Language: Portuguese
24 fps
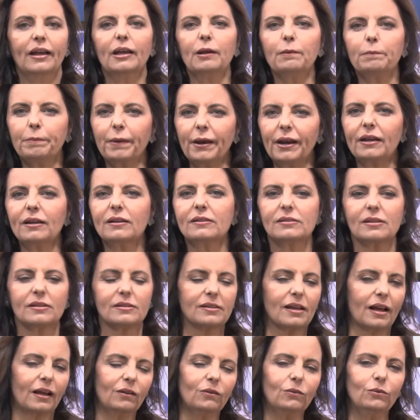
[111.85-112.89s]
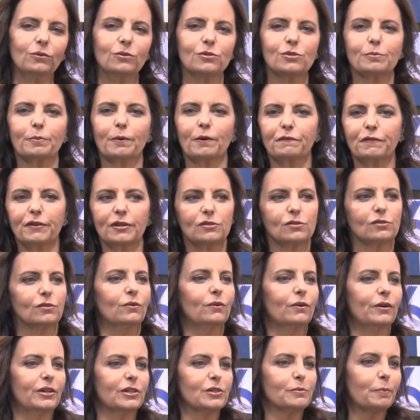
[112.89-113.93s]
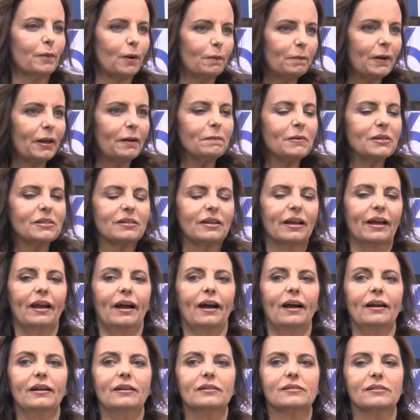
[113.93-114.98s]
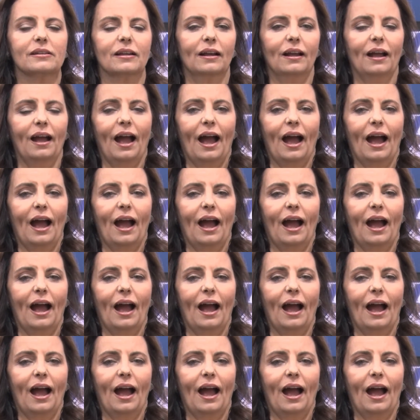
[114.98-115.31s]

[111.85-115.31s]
empresas, alunos, professores, problemas reais,